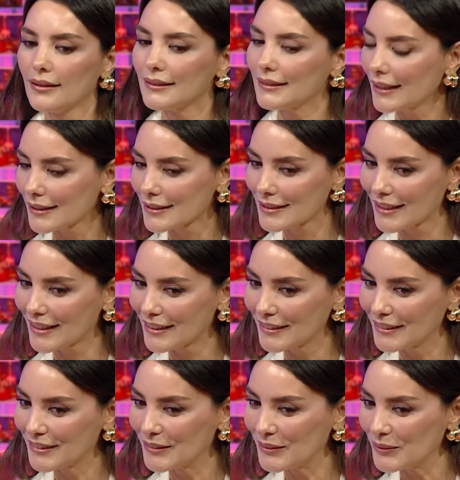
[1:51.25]
Neyse
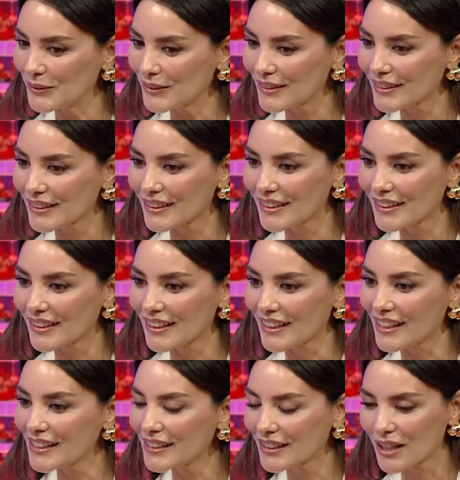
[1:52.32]

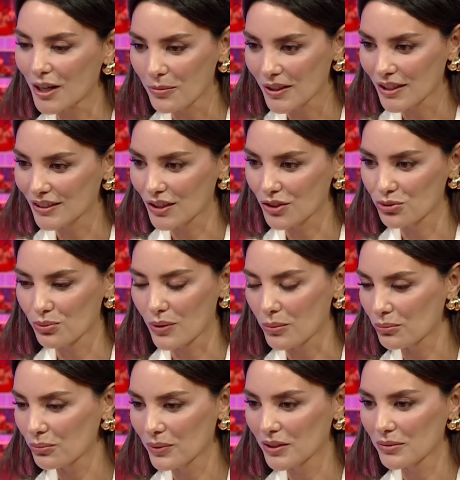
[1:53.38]
ilk kamera
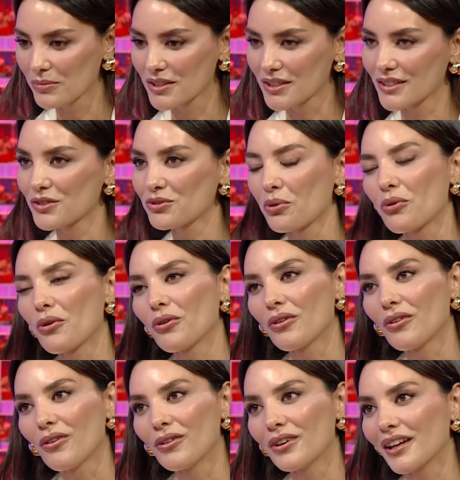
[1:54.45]
tecrübem benim için çok
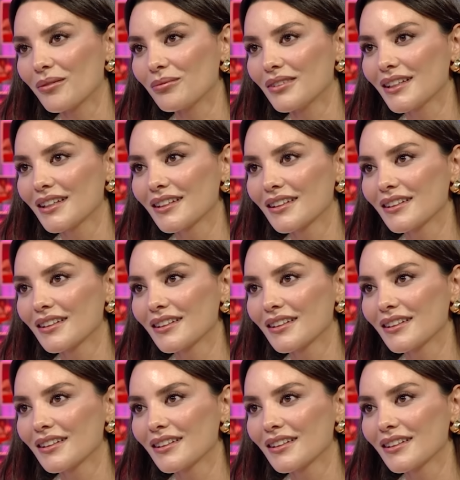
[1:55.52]
önemli.